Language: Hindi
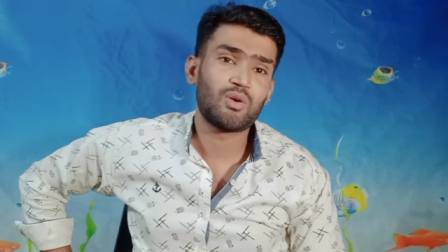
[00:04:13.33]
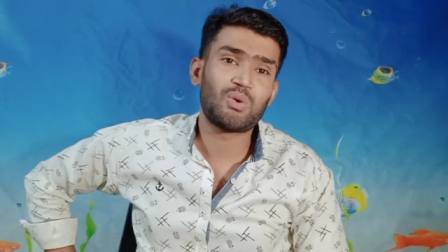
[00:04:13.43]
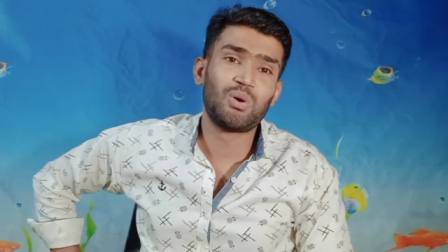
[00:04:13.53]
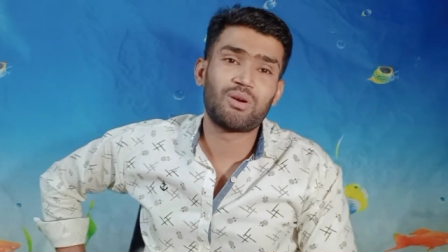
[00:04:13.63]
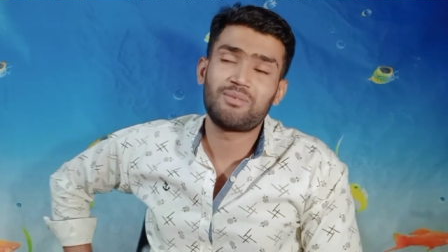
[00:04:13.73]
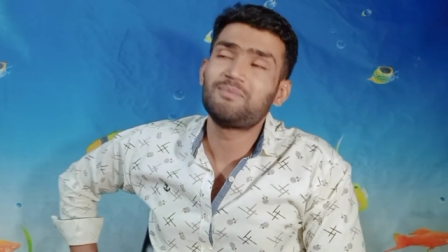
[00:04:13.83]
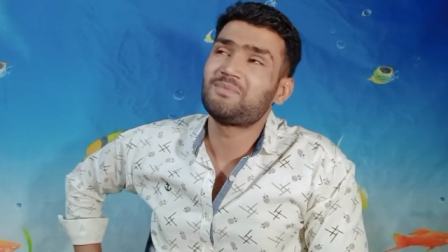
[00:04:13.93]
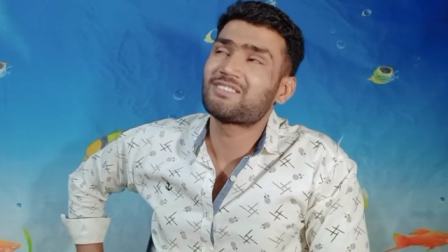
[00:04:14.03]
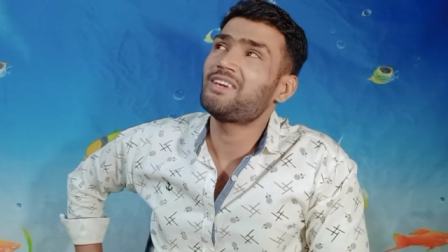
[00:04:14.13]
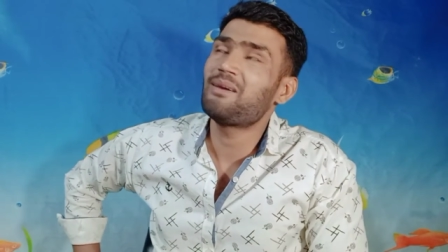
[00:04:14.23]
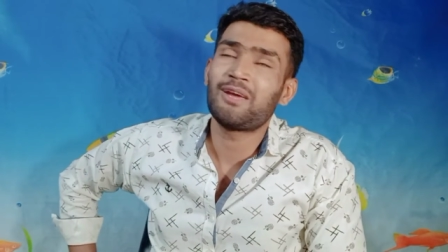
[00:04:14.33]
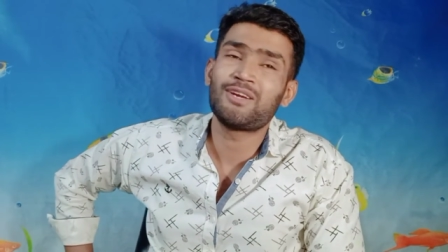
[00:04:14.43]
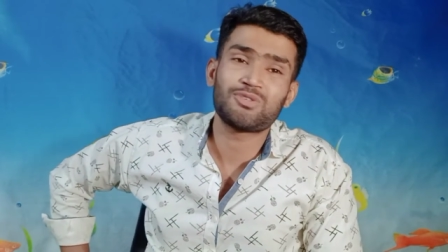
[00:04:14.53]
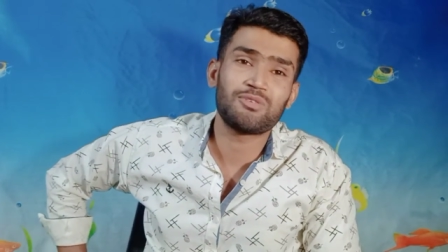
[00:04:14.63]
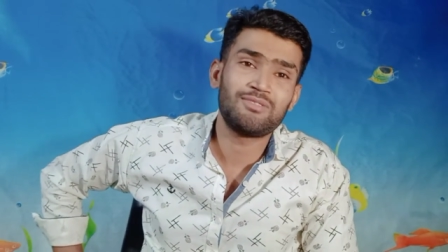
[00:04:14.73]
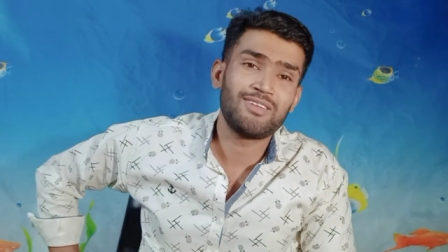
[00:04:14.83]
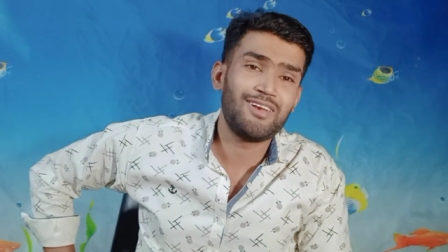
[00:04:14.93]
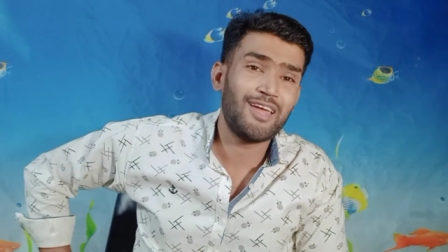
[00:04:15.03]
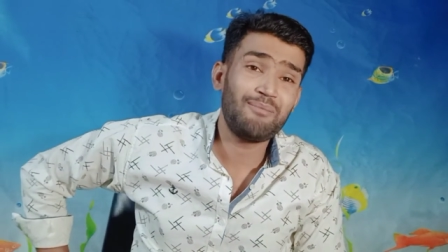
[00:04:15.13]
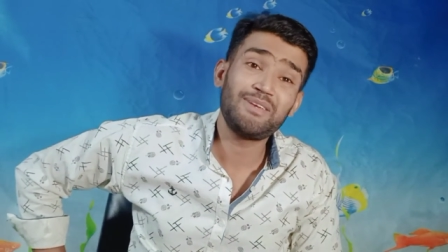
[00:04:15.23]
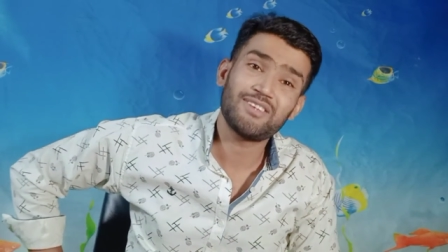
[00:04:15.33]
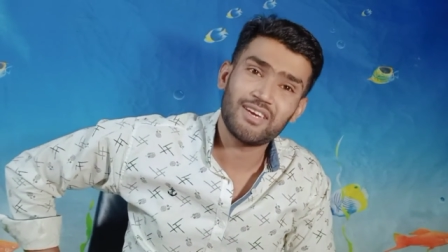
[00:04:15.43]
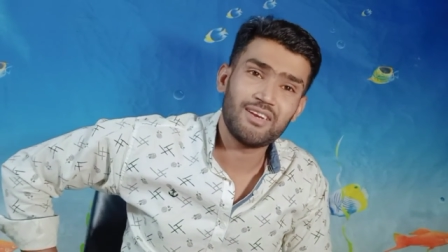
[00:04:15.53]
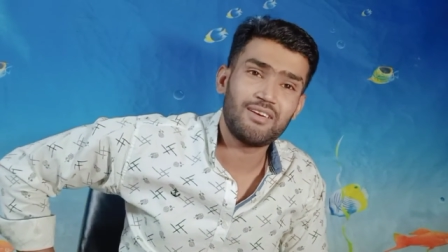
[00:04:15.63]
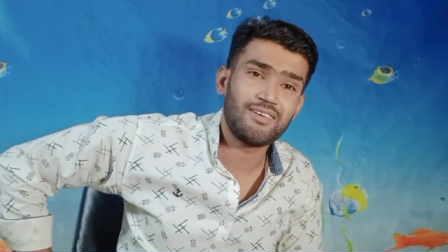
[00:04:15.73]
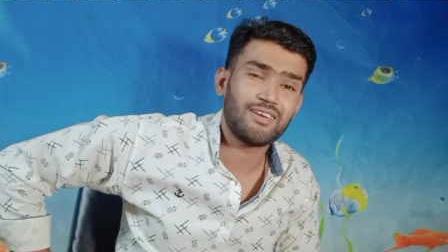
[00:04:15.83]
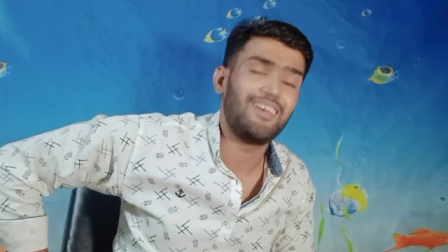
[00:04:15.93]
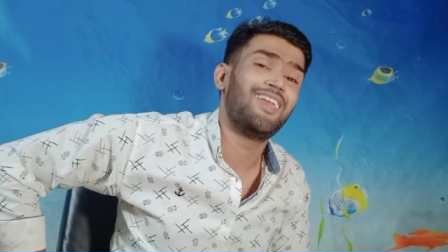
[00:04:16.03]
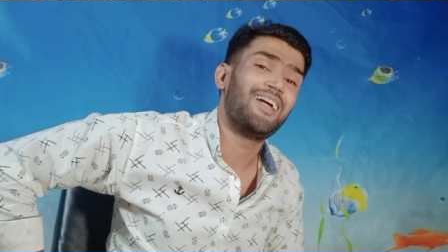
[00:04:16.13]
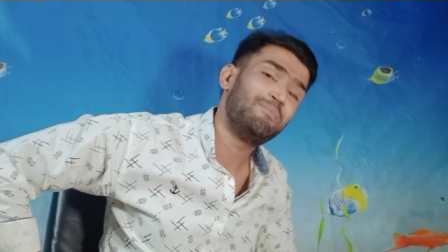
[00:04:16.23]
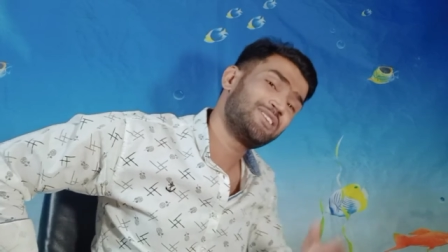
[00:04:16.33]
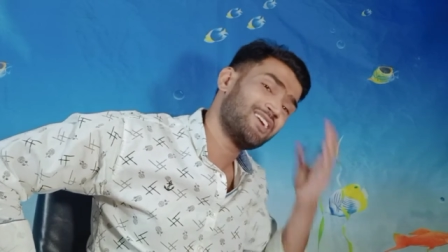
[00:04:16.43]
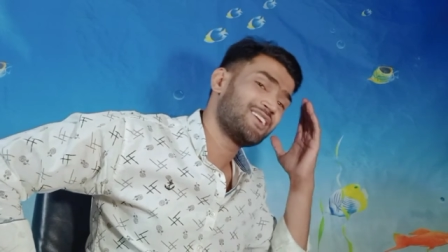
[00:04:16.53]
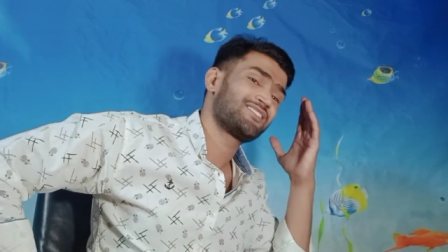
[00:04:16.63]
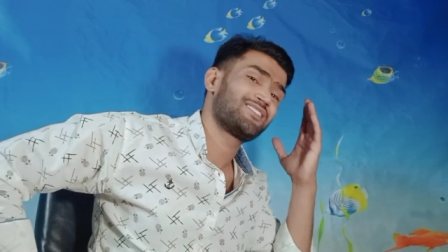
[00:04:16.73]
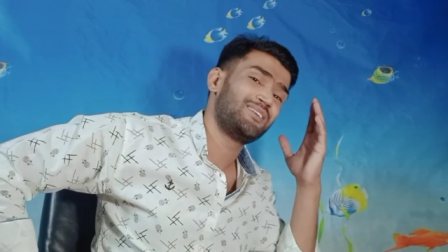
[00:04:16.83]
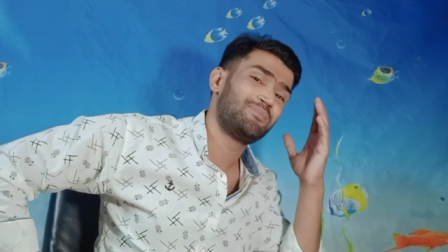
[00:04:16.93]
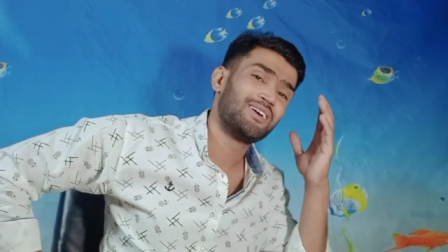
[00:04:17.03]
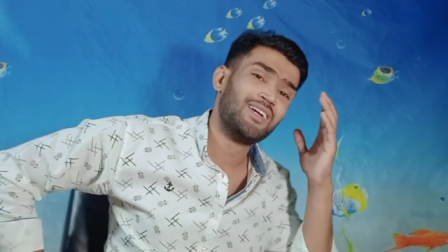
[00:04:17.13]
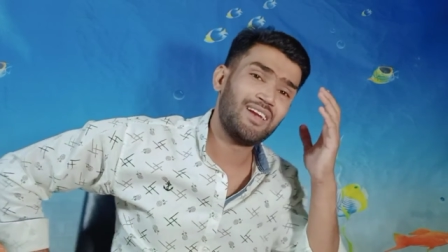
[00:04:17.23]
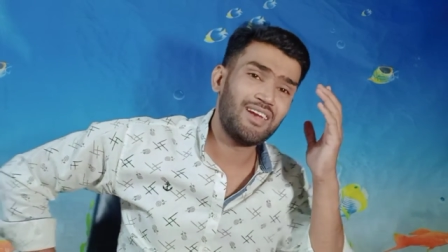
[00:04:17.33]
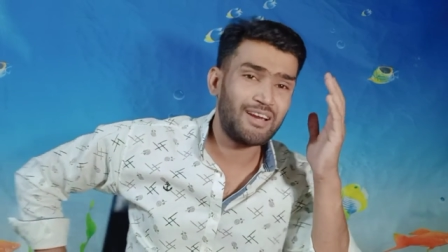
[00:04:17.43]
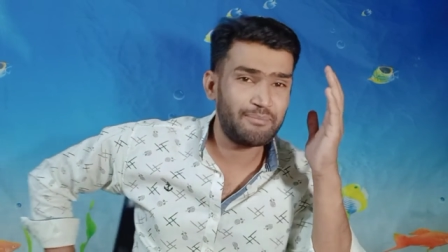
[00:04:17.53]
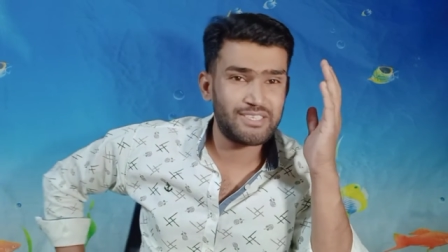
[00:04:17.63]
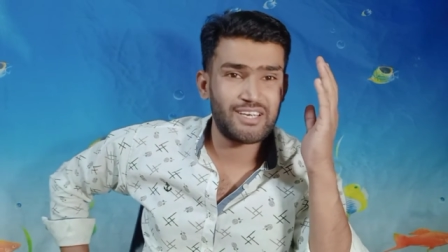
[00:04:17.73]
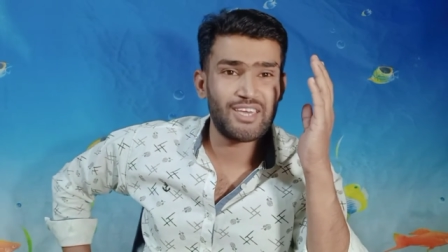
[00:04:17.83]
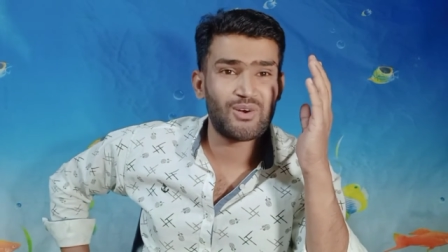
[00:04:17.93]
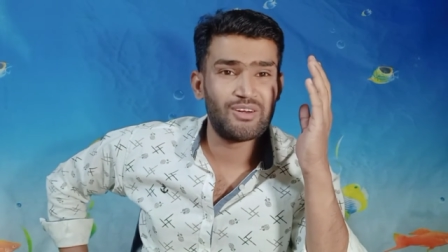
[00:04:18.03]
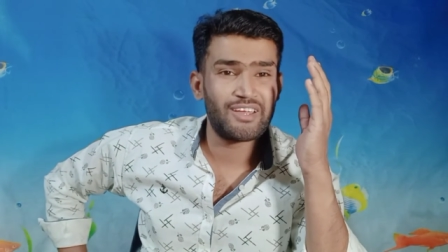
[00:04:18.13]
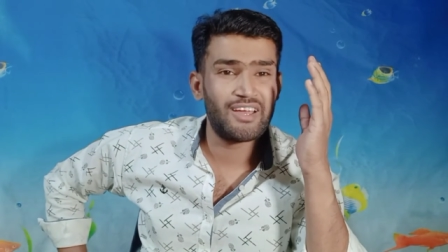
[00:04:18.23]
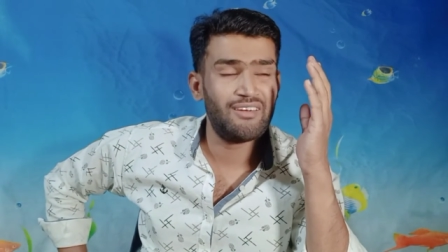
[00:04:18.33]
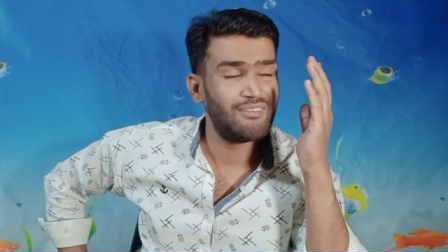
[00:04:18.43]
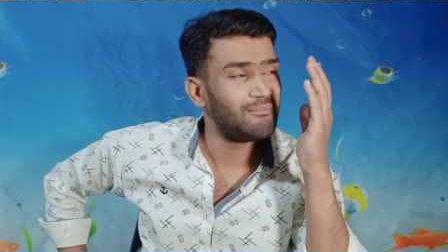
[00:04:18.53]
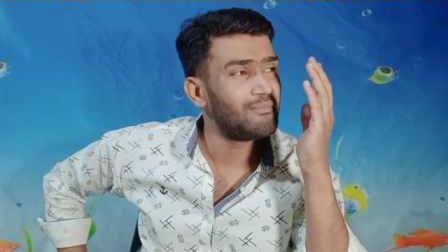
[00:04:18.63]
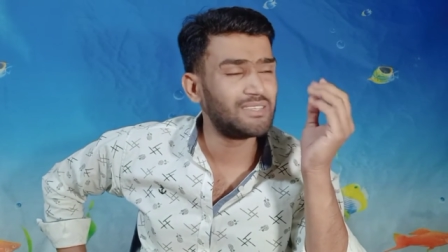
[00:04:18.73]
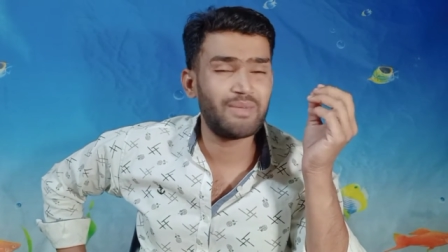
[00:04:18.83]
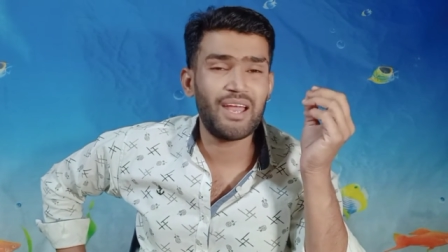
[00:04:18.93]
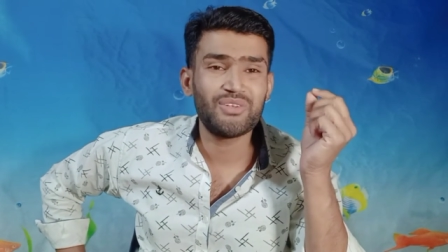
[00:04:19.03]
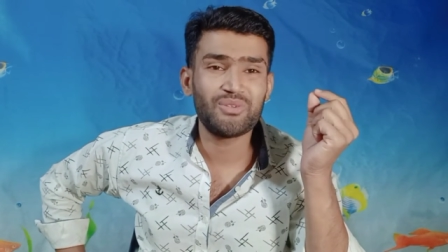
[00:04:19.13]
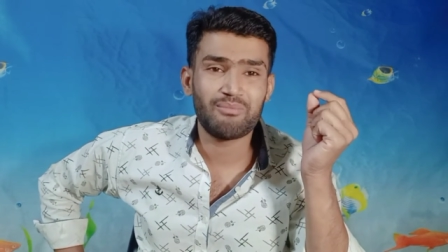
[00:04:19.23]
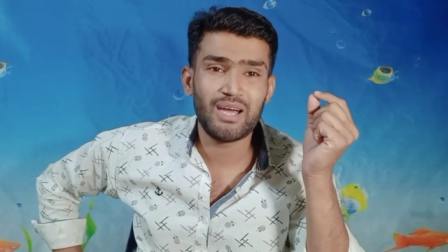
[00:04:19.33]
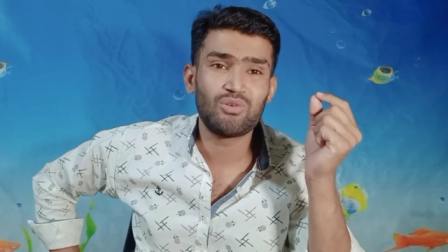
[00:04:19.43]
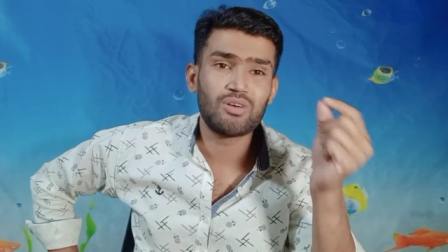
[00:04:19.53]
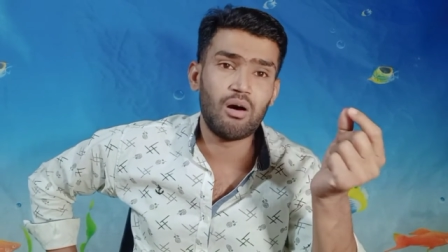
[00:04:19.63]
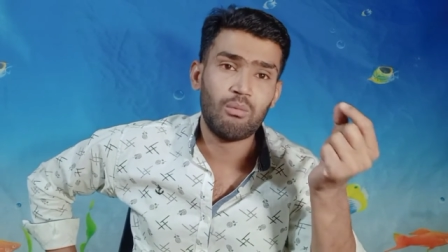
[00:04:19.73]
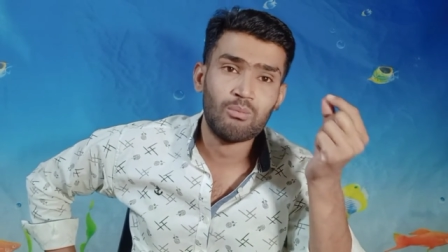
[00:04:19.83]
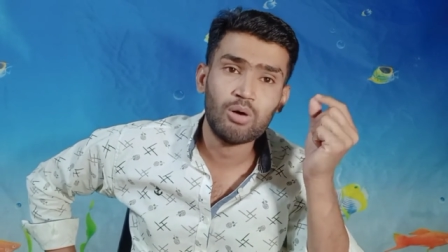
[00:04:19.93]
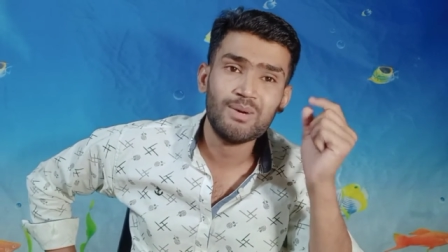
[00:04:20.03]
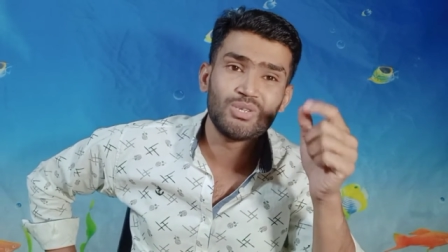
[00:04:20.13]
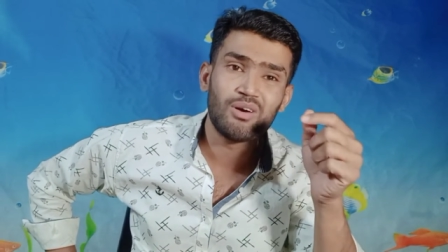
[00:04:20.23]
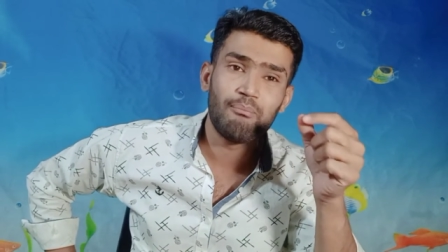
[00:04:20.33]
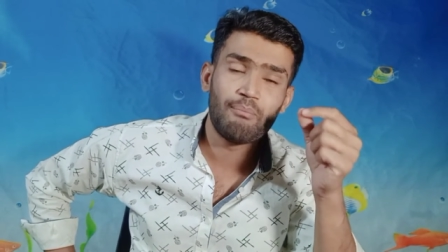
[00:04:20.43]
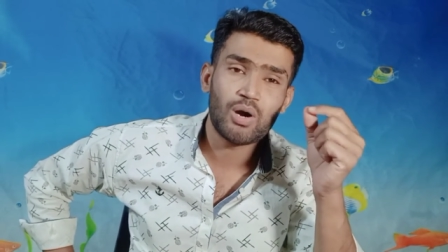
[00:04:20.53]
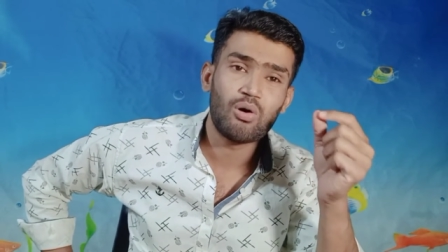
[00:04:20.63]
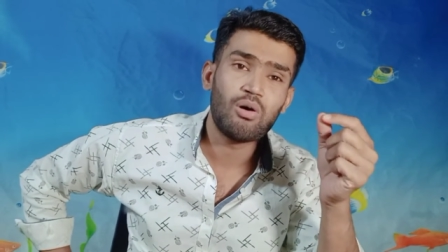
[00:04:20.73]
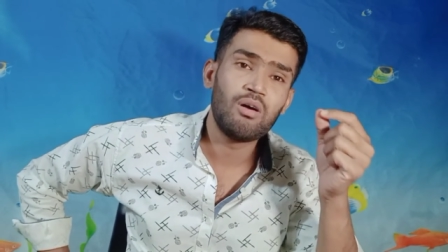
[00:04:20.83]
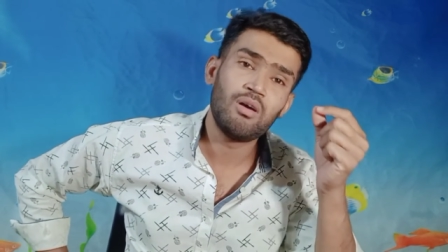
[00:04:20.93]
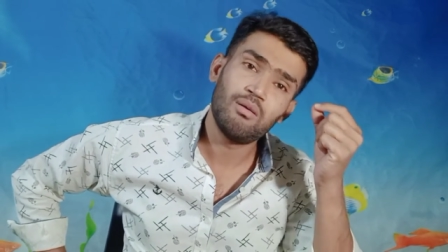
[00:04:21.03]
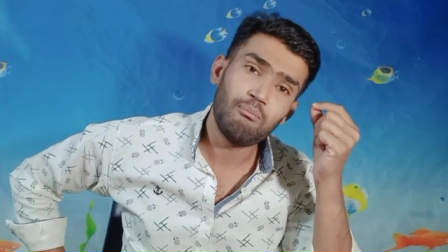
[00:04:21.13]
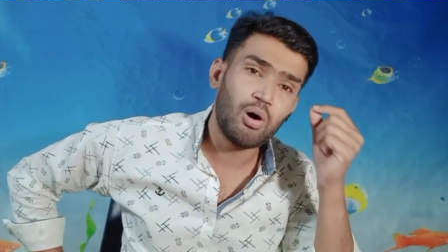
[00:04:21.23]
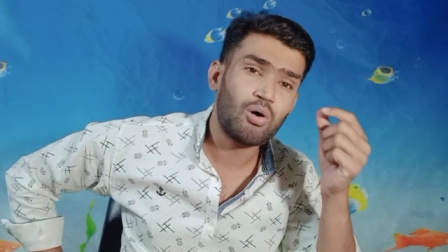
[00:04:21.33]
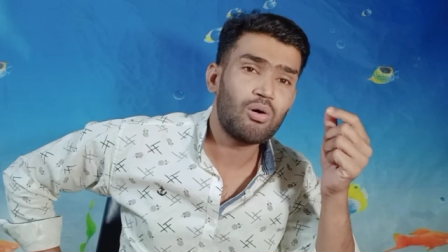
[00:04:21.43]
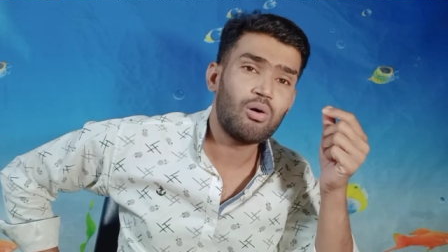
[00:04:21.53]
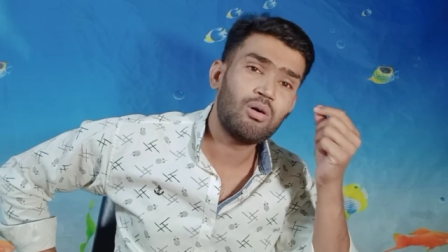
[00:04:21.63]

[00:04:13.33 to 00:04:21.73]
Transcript: खुर सही है बैठ चोत लाइन पे चढ़ गई एडिटिंग लाइन पे चढ़ गई स्क्रिप्ट लाइन पे चढ़ गया कंटेंट बस बैठ चोत माइक उठाओ मुंह में जो है बको भोंको